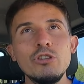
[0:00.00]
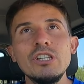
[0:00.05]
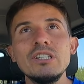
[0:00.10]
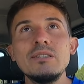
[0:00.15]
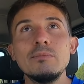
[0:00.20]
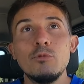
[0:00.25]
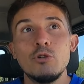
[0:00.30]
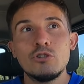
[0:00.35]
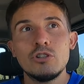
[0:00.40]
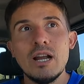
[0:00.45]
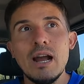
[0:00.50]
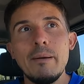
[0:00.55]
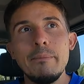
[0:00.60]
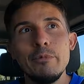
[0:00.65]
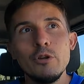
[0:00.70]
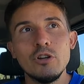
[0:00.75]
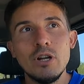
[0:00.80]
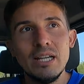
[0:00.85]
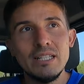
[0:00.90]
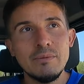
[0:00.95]
muchísimos
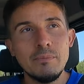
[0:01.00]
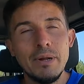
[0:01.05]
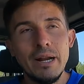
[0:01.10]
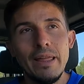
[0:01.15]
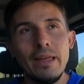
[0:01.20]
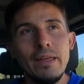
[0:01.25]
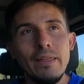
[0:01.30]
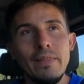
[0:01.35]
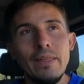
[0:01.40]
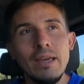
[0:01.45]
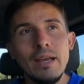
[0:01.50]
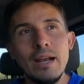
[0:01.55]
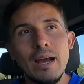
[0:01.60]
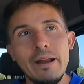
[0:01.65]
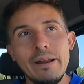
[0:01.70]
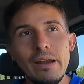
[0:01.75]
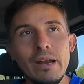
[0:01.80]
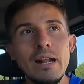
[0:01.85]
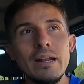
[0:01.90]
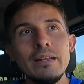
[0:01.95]
cambios la semana de
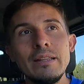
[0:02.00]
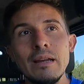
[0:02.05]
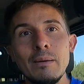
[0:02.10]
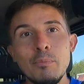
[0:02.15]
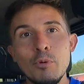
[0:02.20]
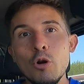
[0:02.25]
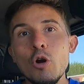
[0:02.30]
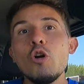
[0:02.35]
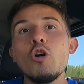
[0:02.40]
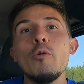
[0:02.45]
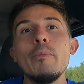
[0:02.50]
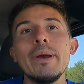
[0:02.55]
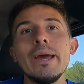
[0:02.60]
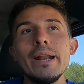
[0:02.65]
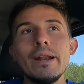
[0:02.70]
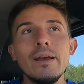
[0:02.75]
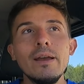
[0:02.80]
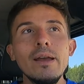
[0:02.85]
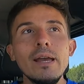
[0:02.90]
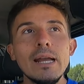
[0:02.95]
carrera ni tampoco
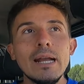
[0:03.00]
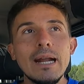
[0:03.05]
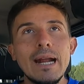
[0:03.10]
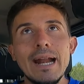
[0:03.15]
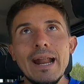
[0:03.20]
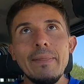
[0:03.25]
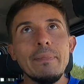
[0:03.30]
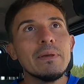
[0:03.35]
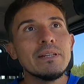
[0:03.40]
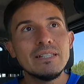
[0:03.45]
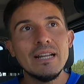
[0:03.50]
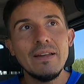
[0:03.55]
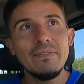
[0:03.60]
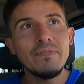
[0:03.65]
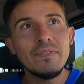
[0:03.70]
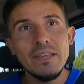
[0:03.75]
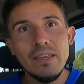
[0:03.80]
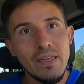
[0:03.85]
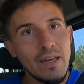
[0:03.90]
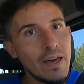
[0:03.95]
comer grandes
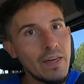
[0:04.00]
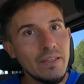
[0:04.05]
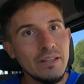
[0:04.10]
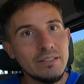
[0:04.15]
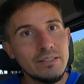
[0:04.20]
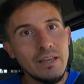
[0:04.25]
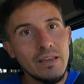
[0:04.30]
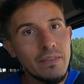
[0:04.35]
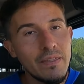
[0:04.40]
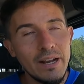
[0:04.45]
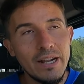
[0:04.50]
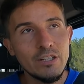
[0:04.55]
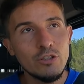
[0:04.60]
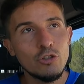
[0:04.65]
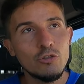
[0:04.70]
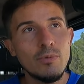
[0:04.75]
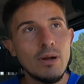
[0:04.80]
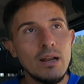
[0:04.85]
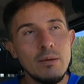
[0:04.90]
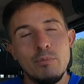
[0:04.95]
cantidades de
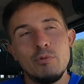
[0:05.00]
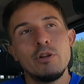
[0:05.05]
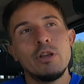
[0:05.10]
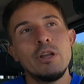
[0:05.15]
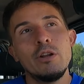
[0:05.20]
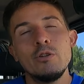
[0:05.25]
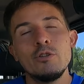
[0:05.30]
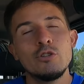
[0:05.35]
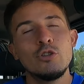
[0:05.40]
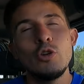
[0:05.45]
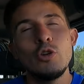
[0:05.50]
hidratos, ¿vale? Porque no